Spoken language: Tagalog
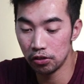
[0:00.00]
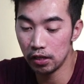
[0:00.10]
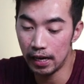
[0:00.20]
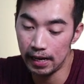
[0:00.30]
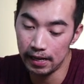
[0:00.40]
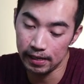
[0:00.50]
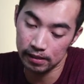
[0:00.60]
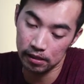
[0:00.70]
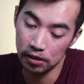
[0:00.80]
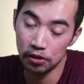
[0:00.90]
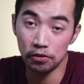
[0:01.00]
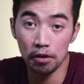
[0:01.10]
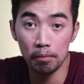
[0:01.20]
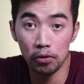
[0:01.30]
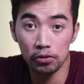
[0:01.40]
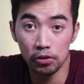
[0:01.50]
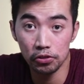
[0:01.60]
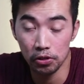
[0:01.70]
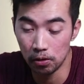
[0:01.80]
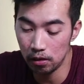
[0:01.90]
you got your remote
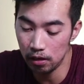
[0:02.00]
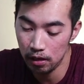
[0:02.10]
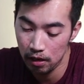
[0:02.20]
control.